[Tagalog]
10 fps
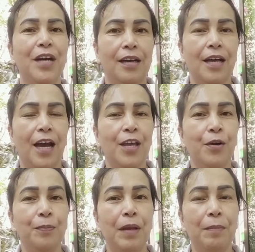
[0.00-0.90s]
I, I
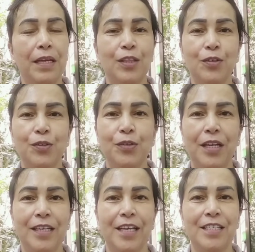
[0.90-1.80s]
hope na may
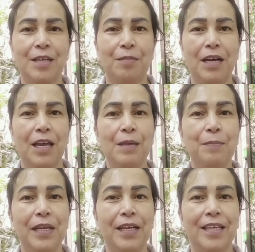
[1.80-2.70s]
natutunan kayo sa mga
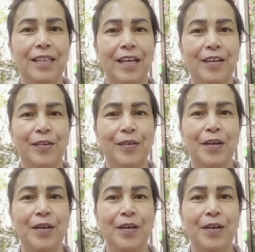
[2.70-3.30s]
ipinakita ko.